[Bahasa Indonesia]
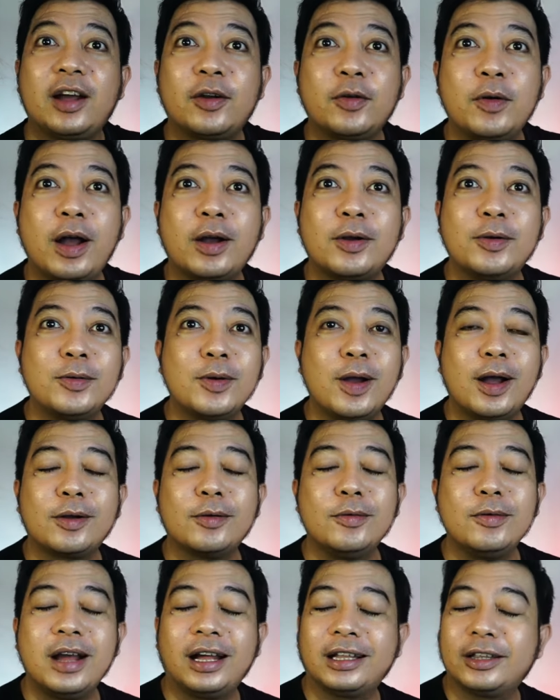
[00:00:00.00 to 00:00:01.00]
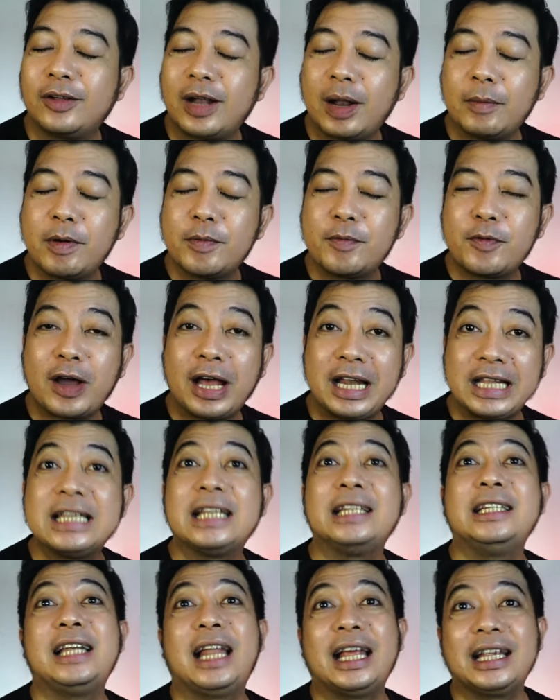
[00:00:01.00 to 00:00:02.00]
aku aku aku nggak tahu nama vokalisnya
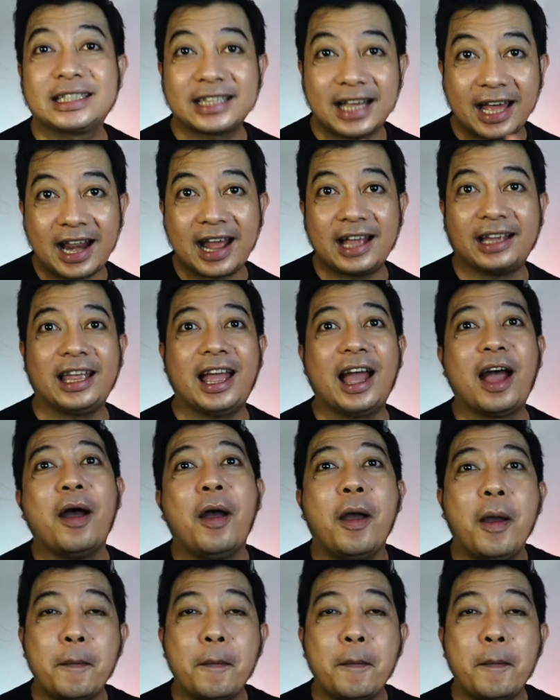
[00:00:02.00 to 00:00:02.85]
Lila yang sekarang ya.